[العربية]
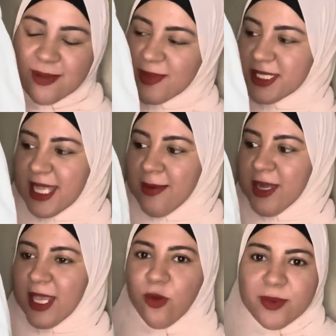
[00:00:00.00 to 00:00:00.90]
بس هعمل
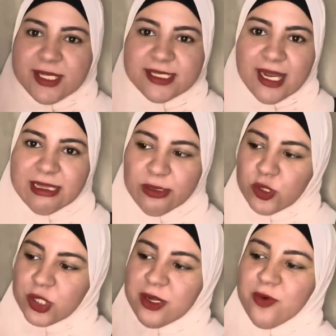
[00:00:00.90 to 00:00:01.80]
ايه ومن 9 ل
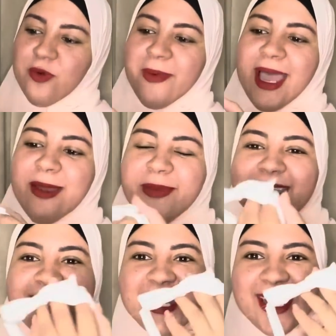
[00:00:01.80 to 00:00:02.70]
12 ومعاه
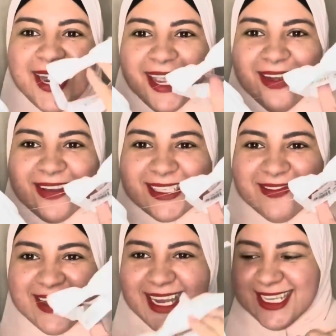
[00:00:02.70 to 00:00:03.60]
البندانه الحلوه دي
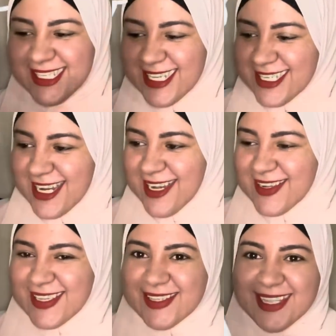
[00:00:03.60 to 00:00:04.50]
من اتسي شكله
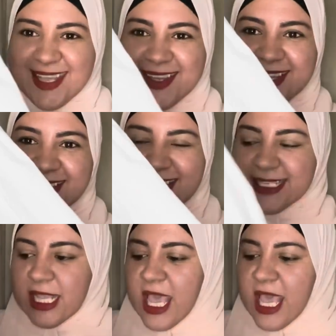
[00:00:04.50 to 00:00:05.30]
كيوت خالص